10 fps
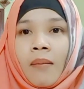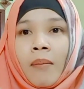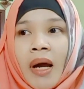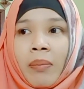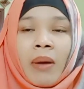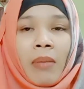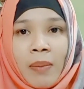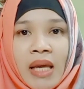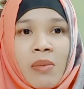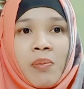มันเป็นแบบ
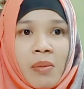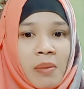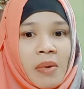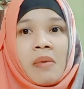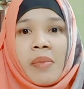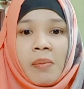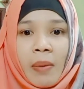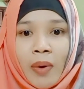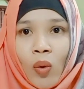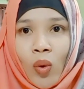นี้มันเป็นแบบนั้นมันเป็นแบบ
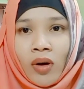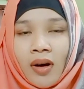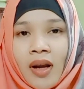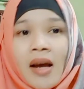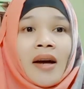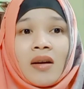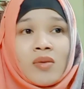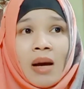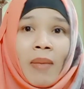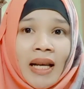โน้นเรา
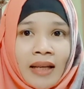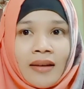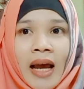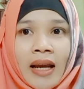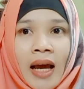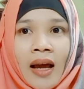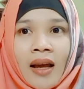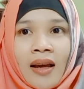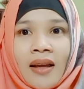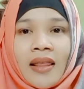สามารถคิดได้นะ
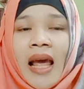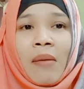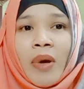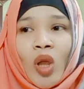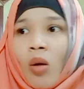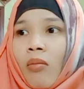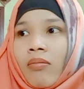แต่ไม่ต้อง